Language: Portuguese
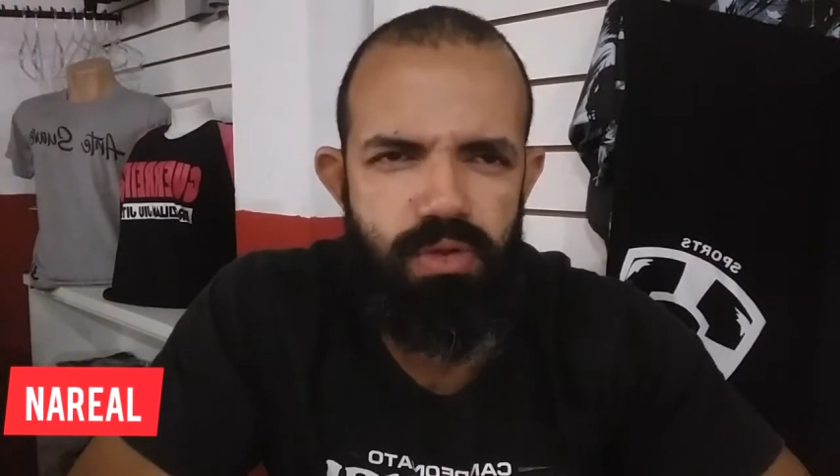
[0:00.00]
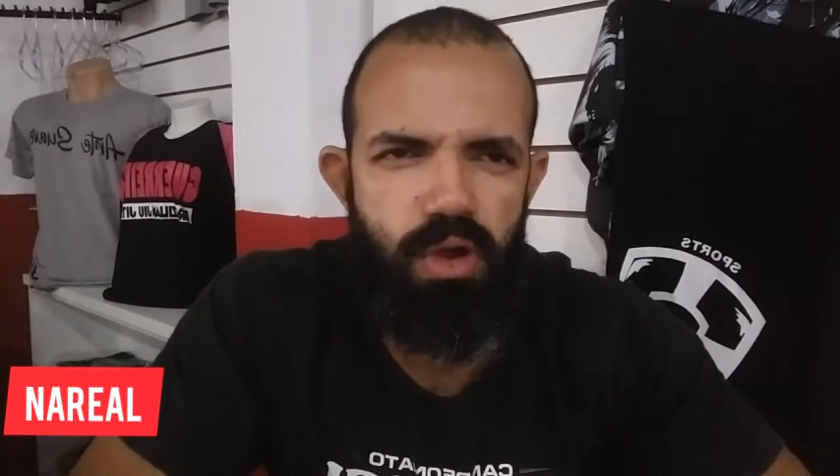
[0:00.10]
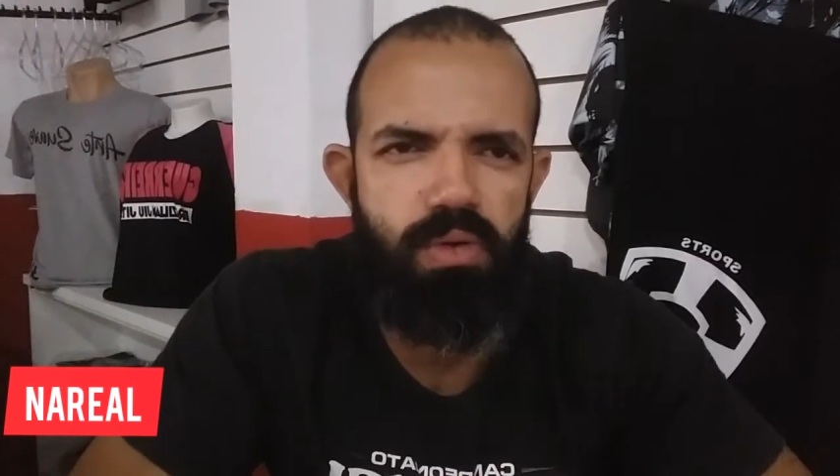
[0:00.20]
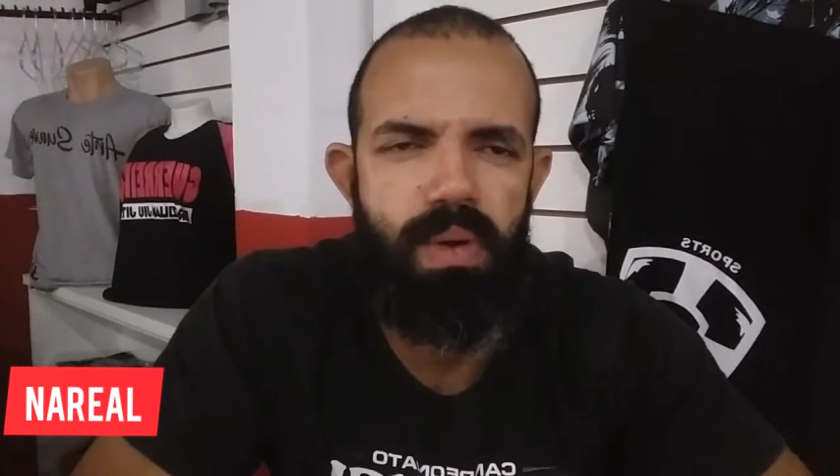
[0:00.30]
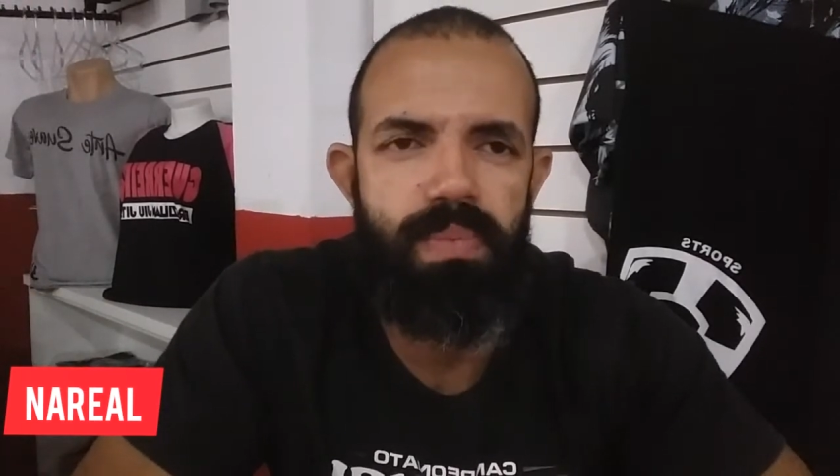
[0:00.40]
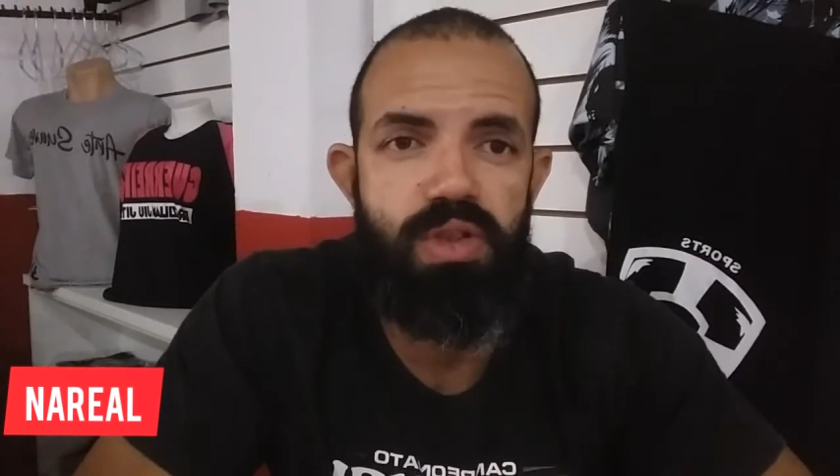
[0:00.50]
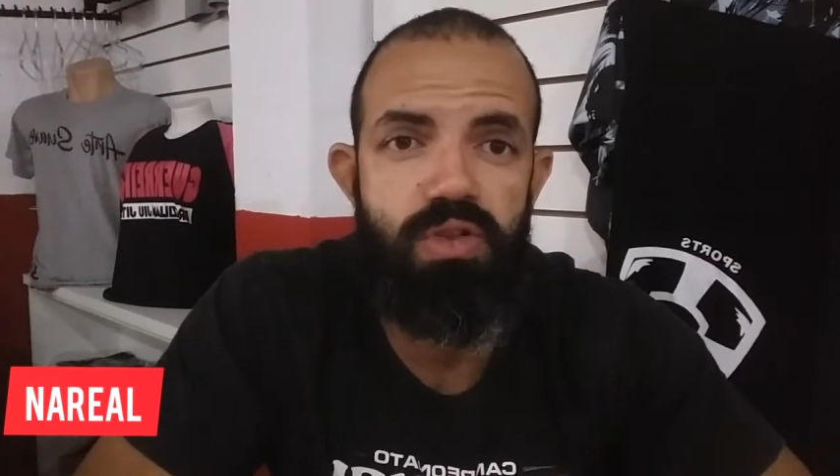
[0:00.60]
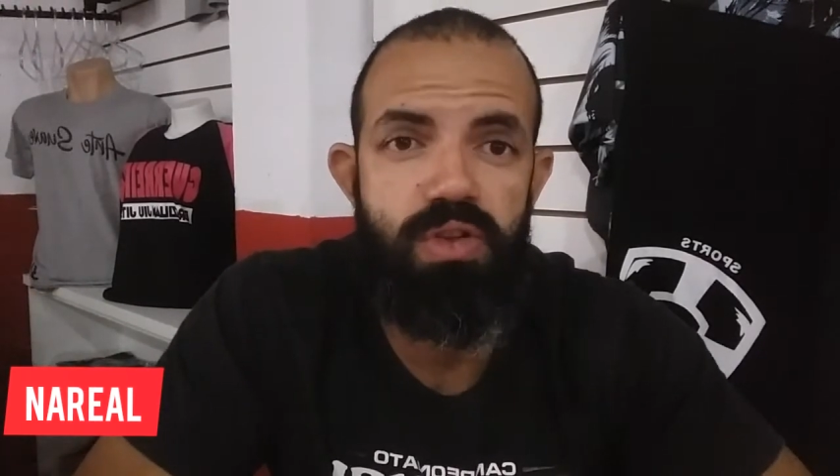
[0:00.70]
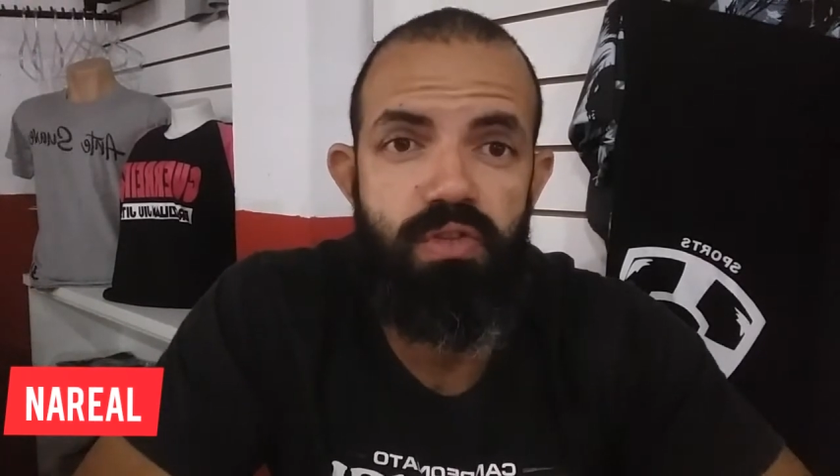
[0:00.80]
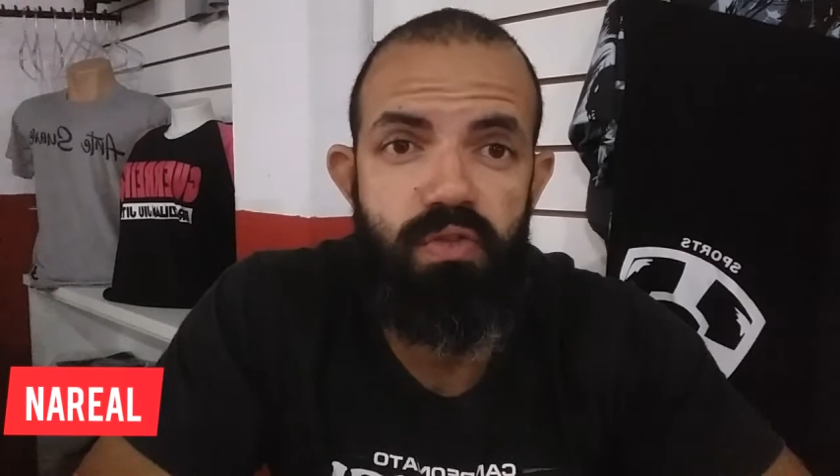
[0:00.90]
torna uma
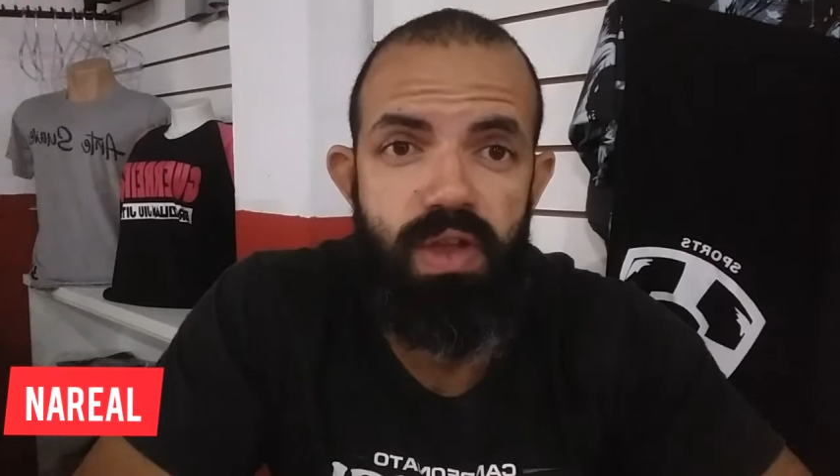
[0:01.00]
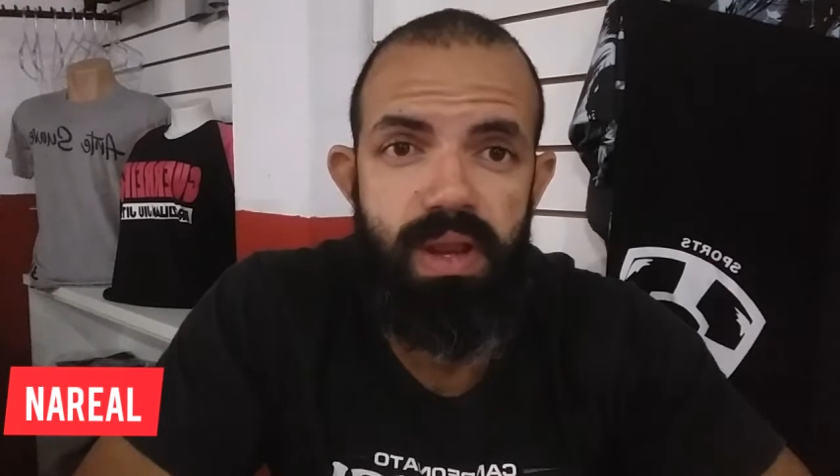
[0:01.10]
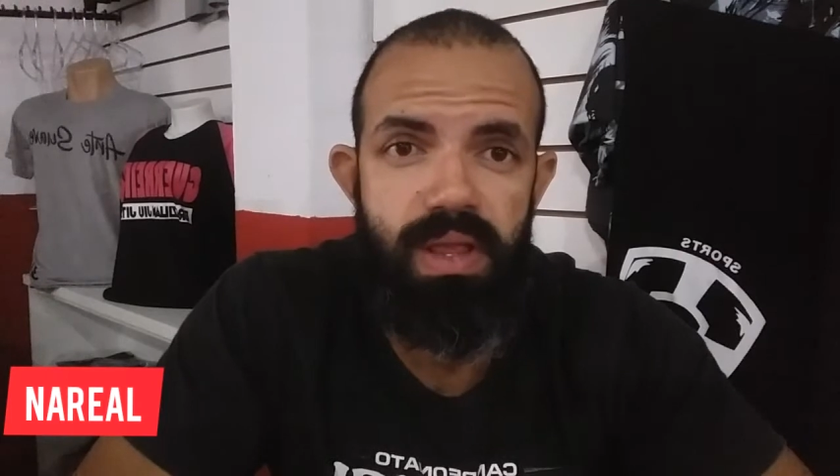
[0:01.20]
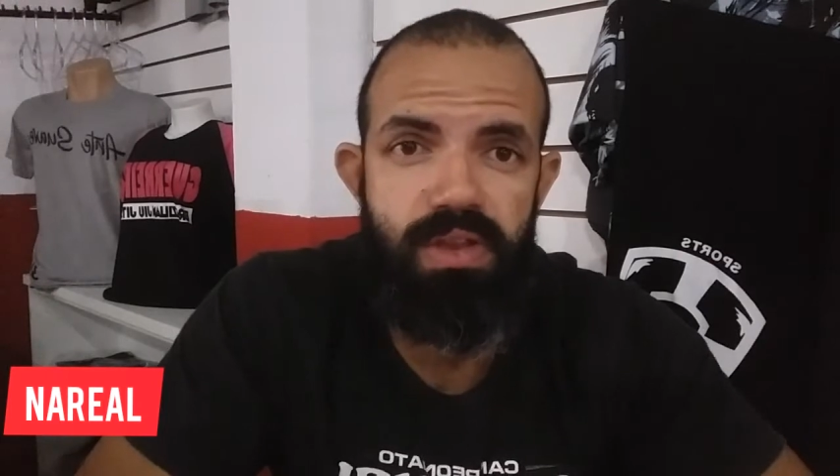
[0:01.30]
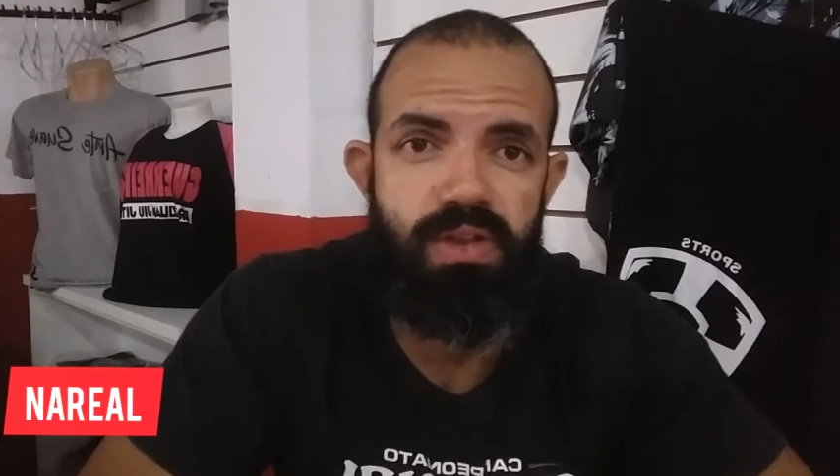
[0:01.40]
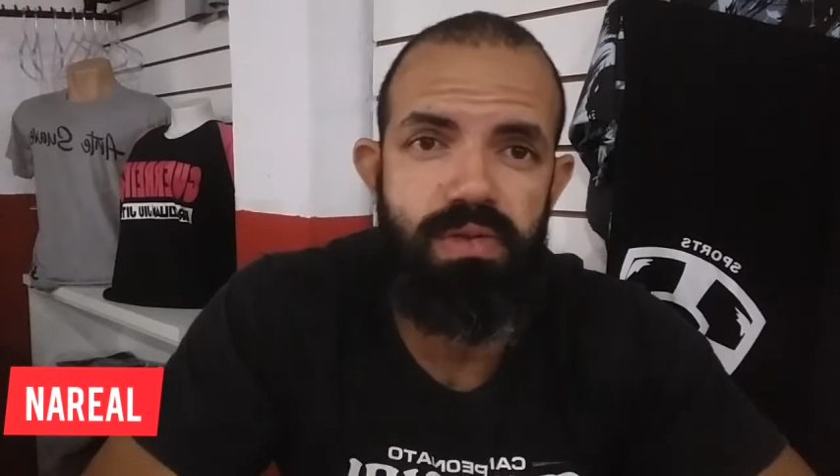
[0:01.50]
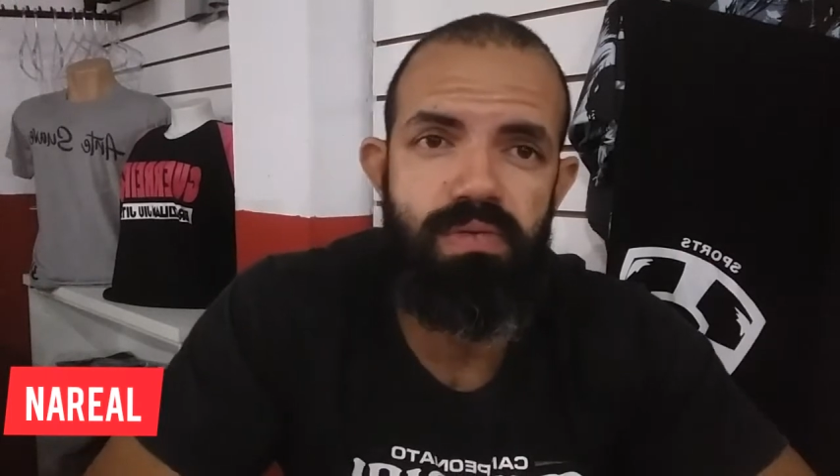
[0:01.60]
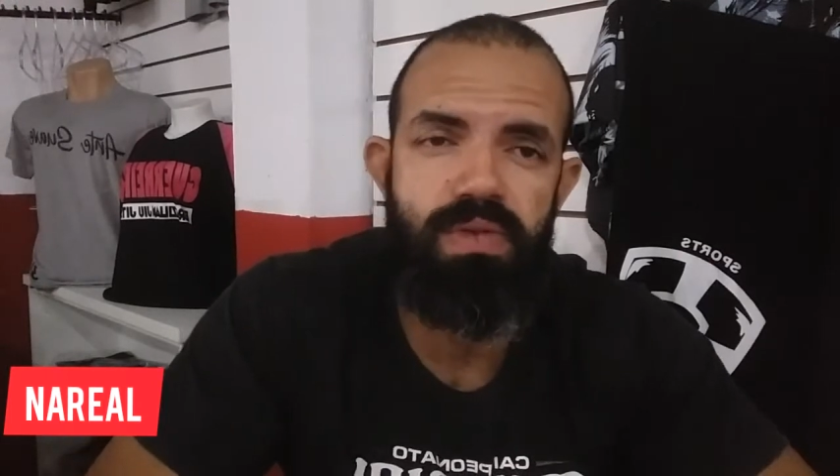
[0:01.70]
pessoa diferente.